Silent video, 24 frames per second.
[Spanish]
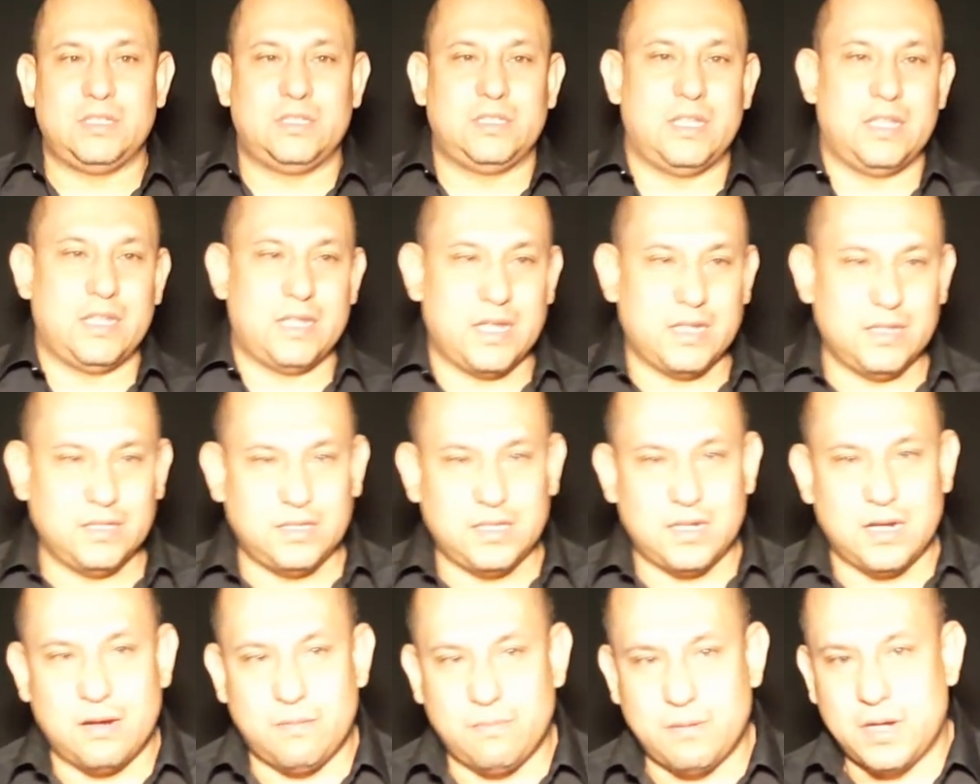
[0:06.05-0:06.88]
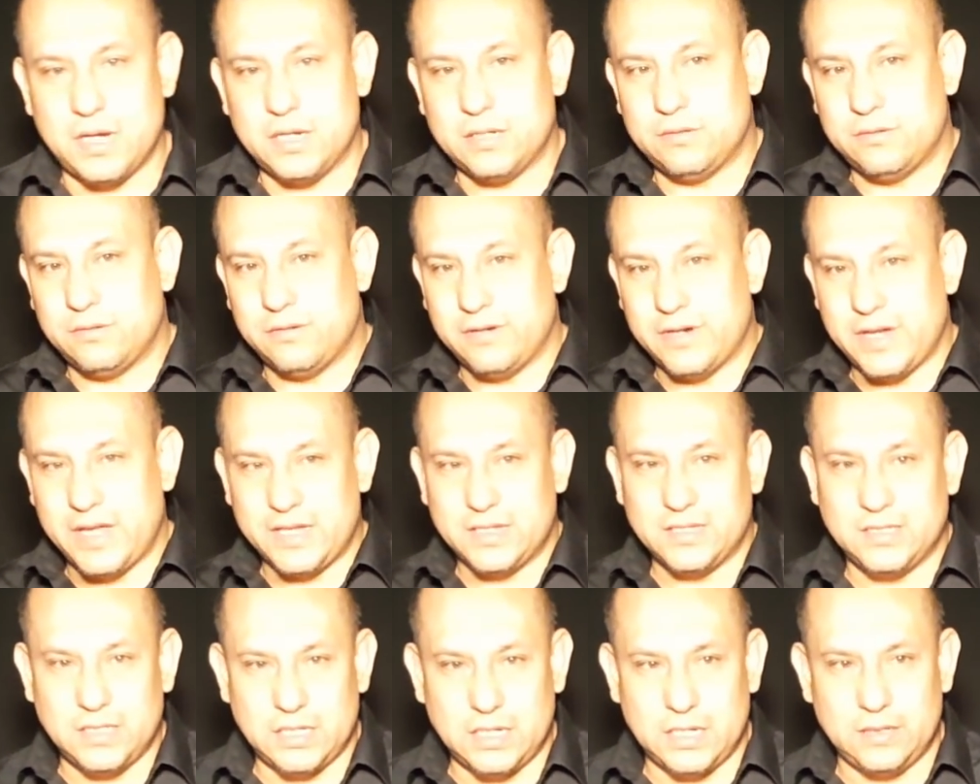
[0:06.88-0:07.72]
te dan trabajo
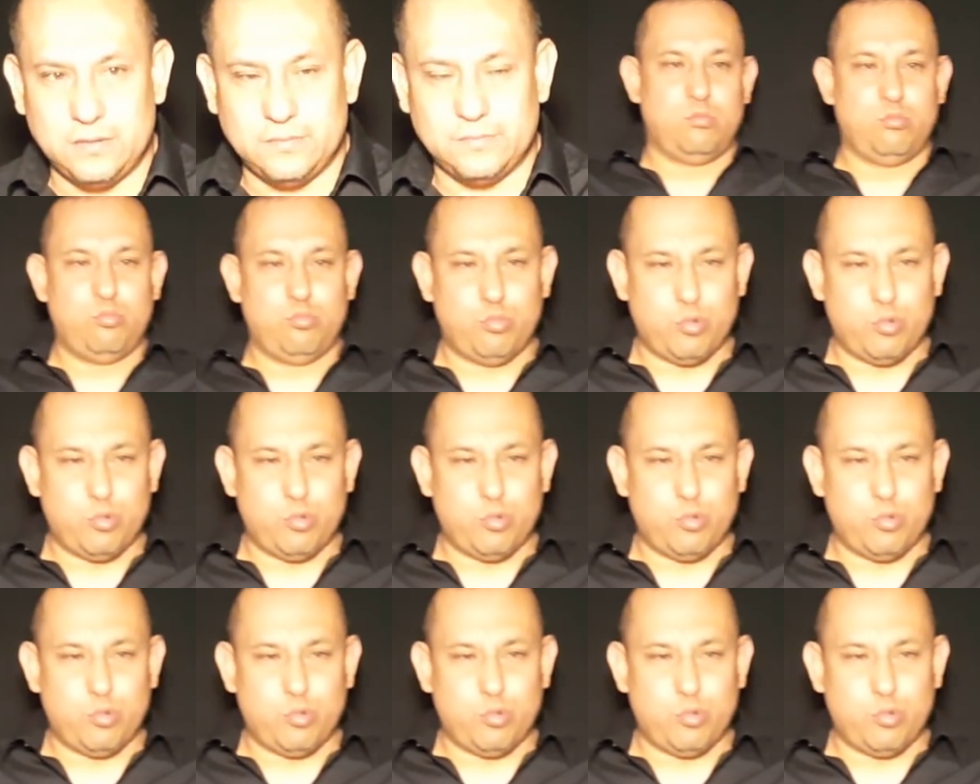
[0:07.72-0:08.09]
extra.